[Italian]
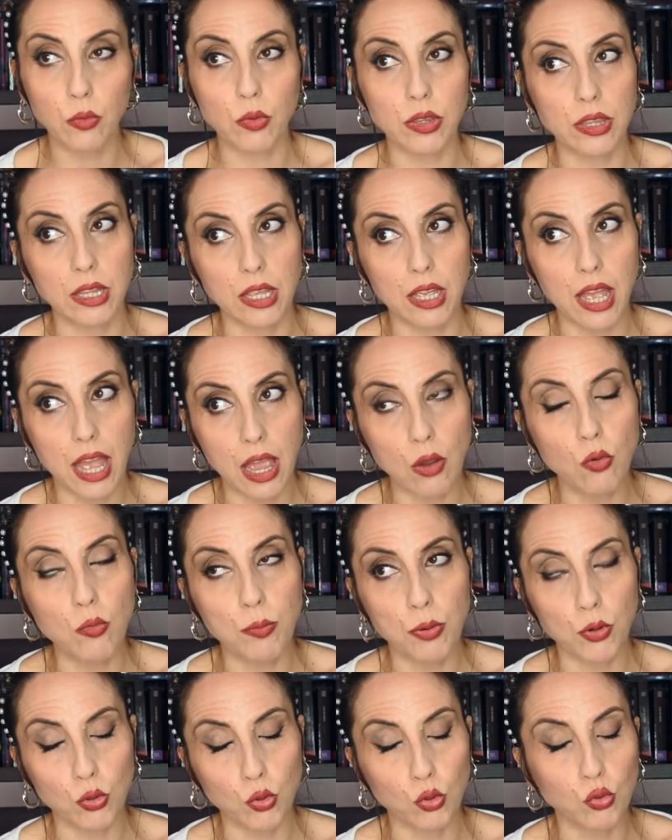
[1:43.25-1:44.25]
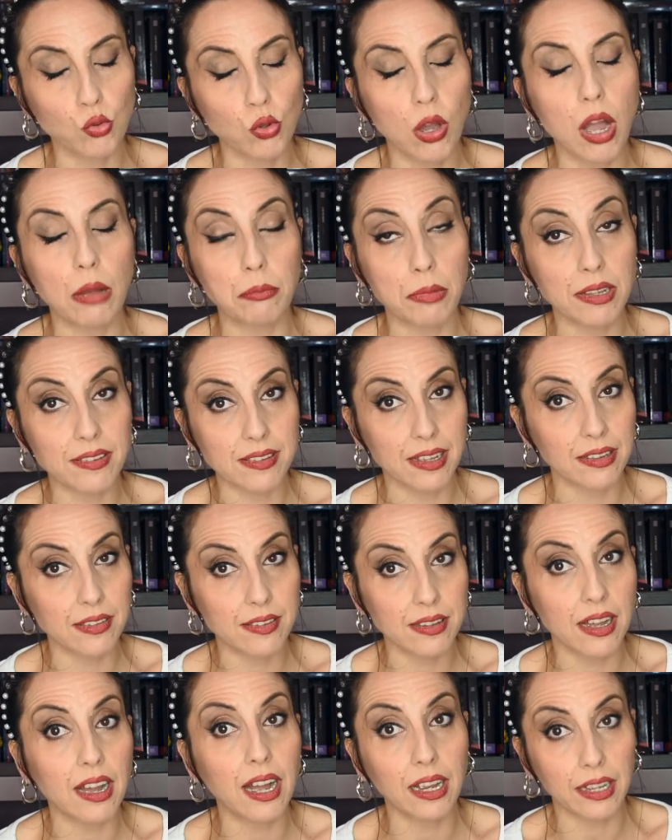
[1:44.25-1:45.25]
quindi è un prodotto
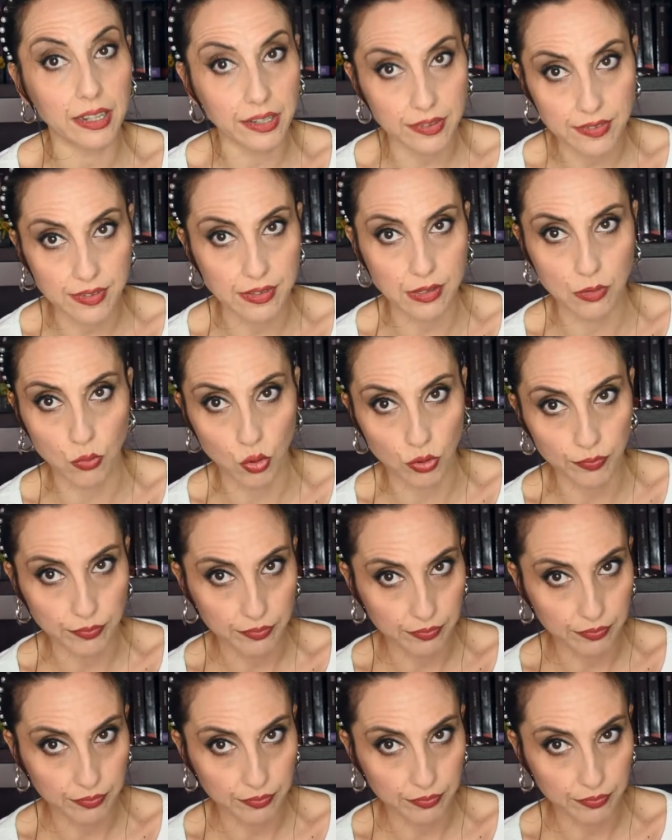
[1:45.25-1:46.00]
abbastanza aggressivo.